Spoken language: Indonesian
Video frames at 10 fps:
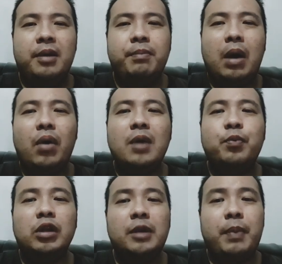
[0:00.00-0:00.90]
bawang
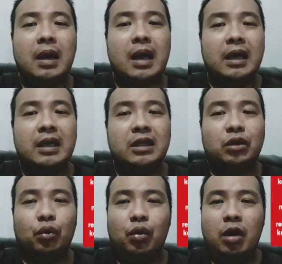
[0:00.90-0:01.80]
putih panggang
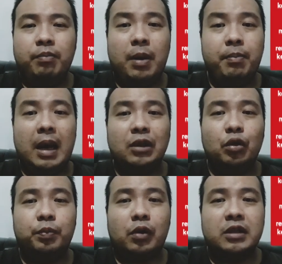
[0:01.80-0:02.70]
itu
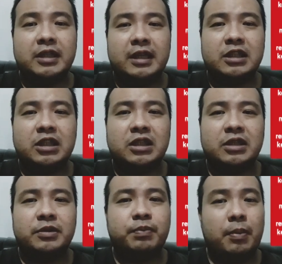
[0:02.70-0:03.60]
membantu proses
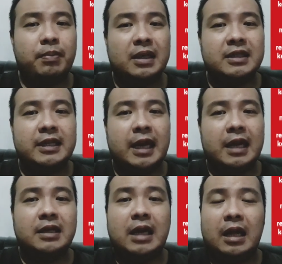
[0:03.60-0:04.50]

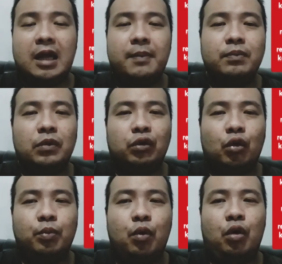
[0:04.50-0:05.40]
pembersihan dalam
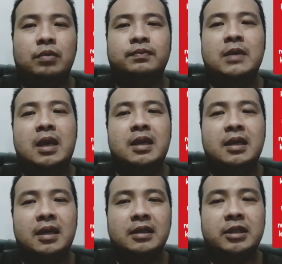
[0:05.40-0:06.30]
tubuh,
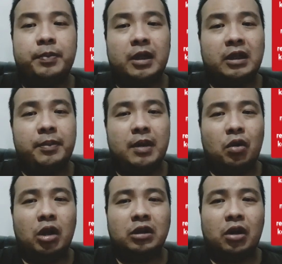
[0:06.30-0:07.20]
seperti
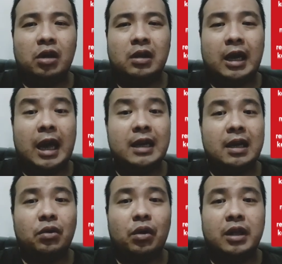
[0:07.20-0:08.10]
mengontrol
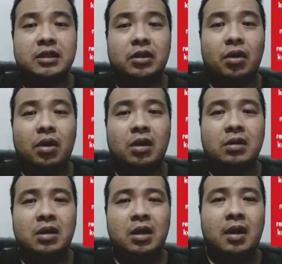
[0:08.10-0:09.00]
kadar
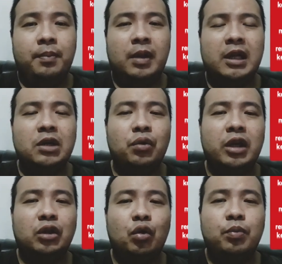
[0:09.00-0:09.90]
kolesterol,
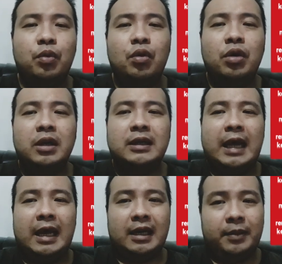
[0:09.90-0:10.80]
melindungi tubuh
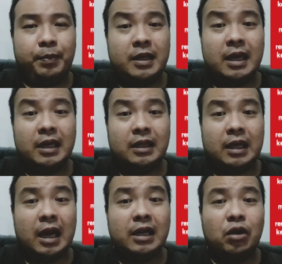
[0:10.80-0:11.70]
dari penyakit
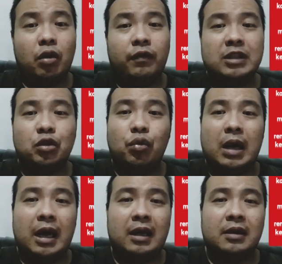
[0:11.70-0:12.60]

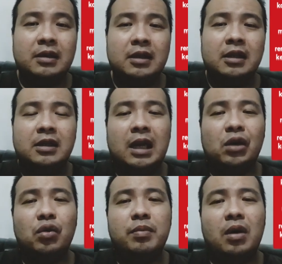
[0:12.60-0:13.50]
kardiovaskular,
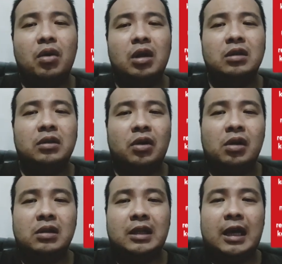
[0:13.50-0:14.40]
lalu
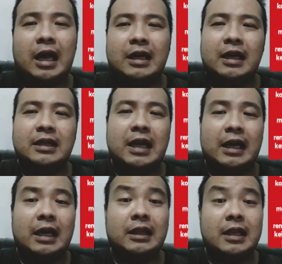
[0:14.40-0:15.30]
mengontrol tekanan
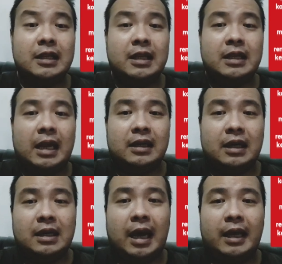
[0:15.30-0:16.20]
darah tinggi dan
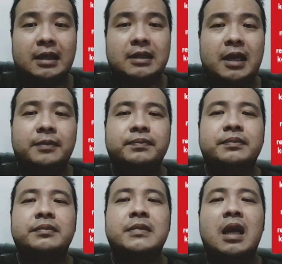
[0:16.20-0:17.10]
rendah, ya.
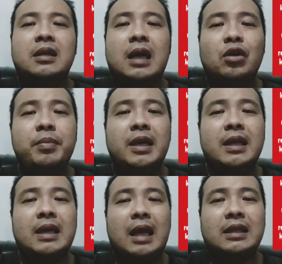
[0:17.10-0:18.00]
Lalu
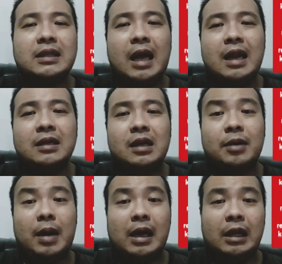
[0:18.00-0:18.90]
meningkatkan
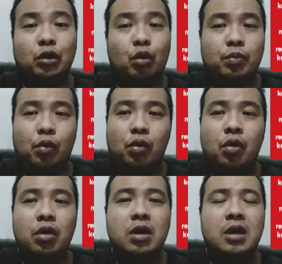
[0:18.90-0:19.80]
kekebalan
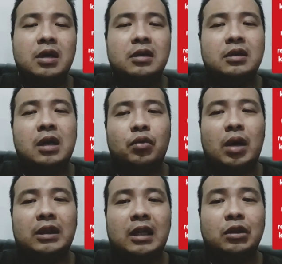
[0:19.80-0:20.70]
tubuh,
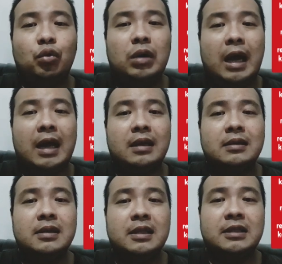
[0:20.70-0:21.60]
kekuatan
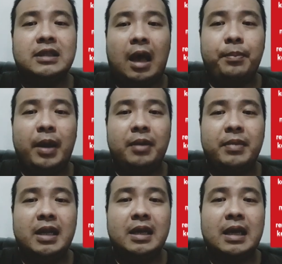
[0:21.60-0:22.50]
tulang, sampai
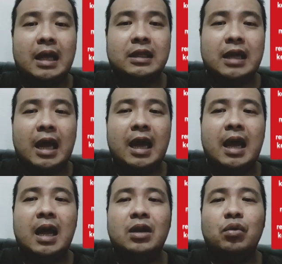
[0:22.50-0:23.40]

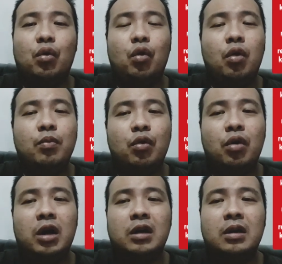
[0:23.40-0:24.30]
meningkatkan
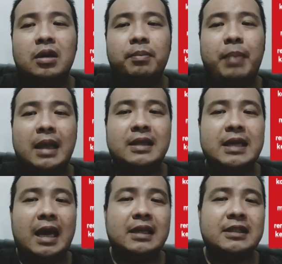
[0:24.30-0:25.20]
umur
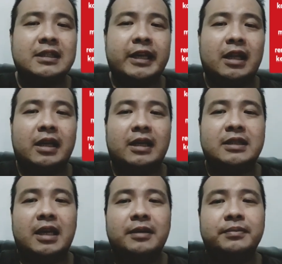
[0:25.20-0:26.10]
panjang sel,
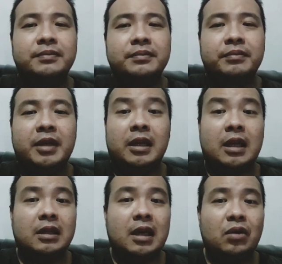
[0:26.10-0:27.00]
guys ya.
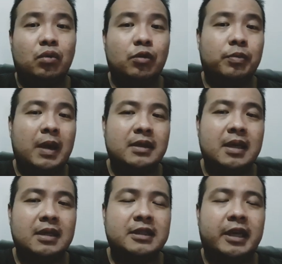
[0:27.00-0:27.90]
Meningkatkan umur
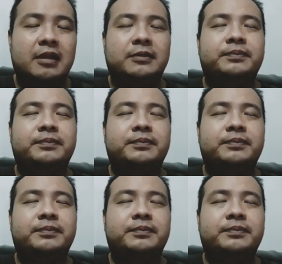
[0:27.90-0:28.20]
panjang sel.